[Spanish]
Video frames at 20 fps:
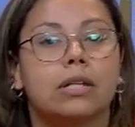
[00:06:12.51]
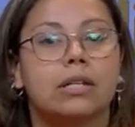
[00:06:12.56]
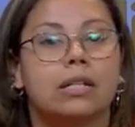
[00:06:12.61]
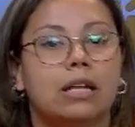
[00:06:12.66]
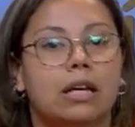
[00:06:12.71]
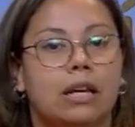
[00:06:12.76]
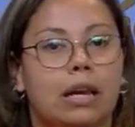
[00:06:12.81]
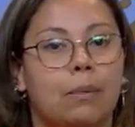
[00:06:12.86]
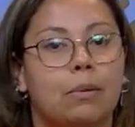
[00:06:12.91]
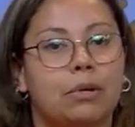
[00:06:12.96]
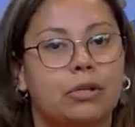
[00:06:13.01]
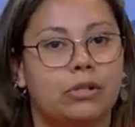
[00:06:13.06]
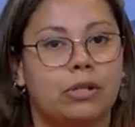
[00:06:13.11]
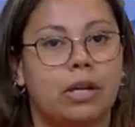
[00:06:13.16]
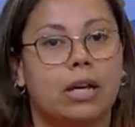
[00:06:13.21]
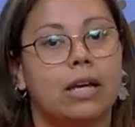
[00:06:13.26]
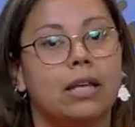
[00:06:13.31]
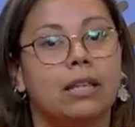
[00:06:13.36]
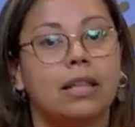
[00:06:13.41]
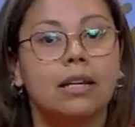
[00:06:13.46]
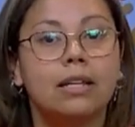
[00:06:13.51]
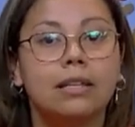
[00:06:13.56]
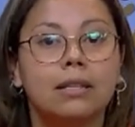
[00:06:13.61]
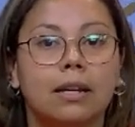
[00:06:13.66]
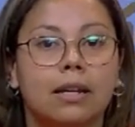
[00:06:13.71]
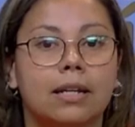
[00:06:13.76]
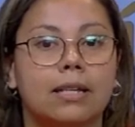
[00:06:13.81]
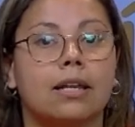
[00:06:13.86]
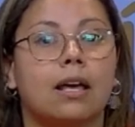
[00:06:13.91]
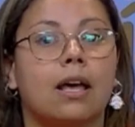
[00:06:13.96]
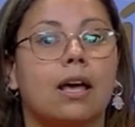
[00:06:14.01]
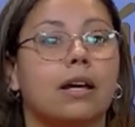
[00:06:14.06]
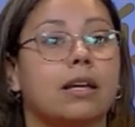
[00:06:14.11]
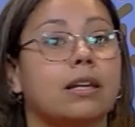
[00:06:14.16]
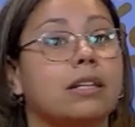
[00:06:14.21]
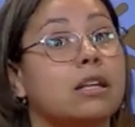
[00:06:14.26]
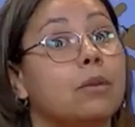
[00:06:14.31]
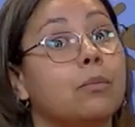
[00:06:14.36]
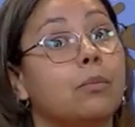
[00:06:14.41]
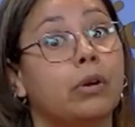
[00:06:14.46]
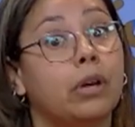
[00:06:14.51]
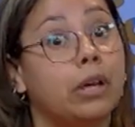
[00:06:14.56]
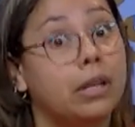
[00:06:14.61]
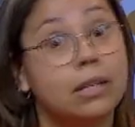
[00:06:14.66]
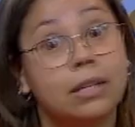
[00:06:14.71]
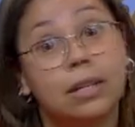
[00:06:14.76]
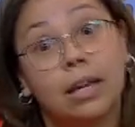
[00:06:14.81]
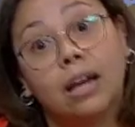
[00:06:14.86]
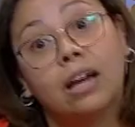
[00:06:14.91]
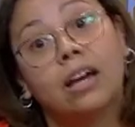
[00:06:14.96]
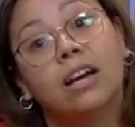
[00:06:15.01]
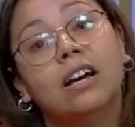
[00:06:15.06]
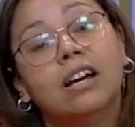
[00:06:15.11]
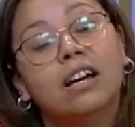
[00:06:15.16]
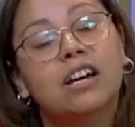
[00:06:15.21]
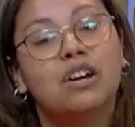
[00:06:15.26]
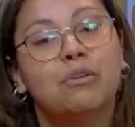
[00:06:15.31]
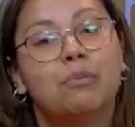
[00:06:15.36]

así que las personas que estén interesadas que se puedan ya